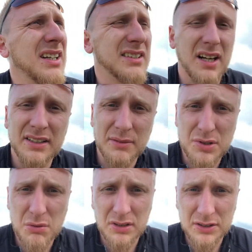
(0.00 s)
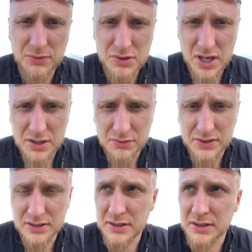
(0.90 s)
Dalej na przykład na tworzeniu,
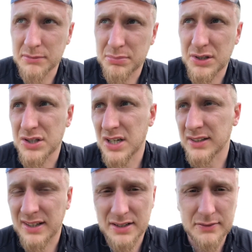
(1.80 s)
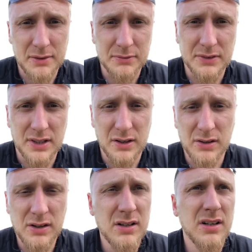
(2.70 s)
wtedy piszę, nagrywam
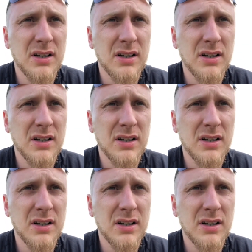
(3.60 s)
wideo.